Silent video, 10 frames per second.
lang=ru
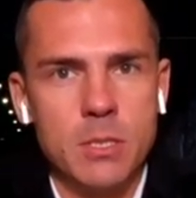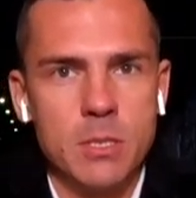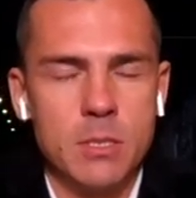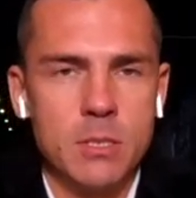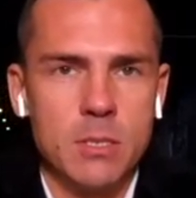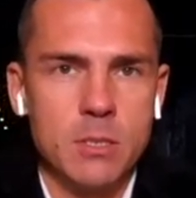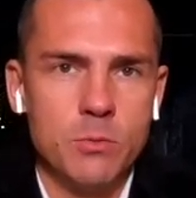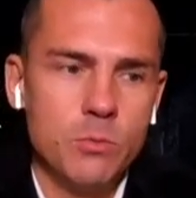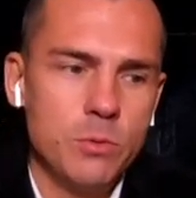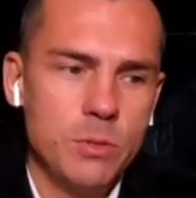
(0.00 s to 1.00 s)
А,
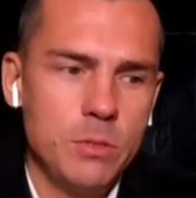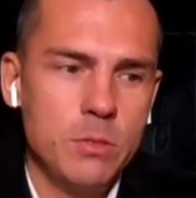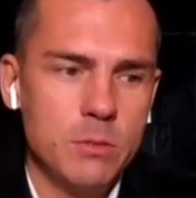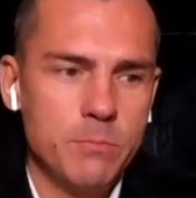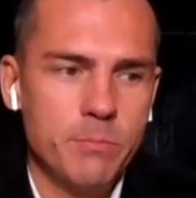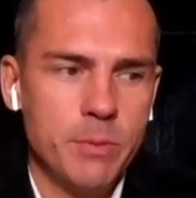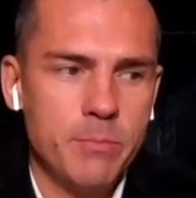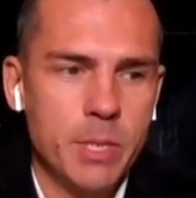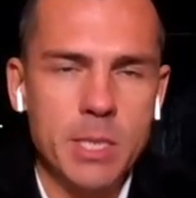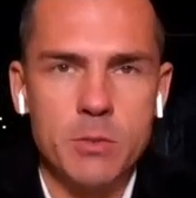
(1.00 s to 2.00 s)
ну и по
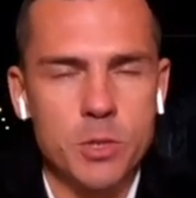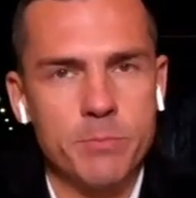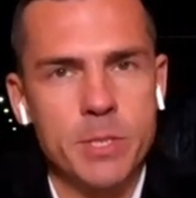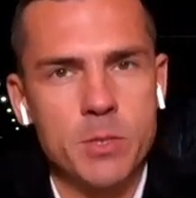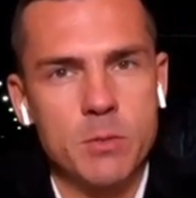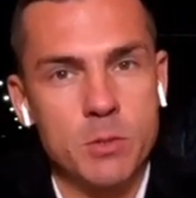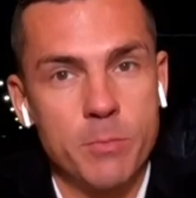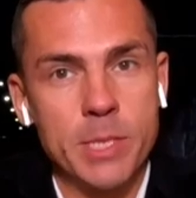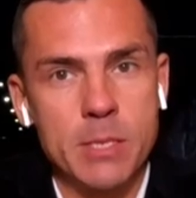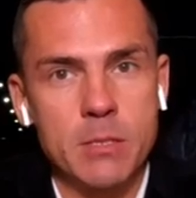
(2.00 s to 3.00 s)
бокалу шампанского
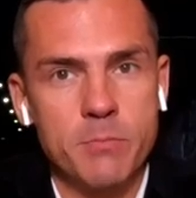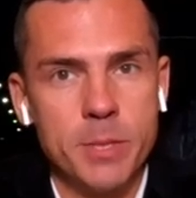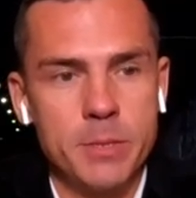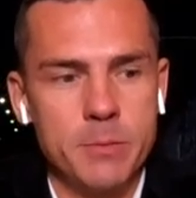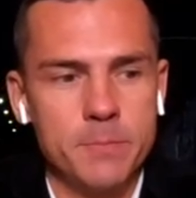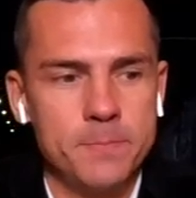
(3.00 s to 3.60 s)
100% поднимем.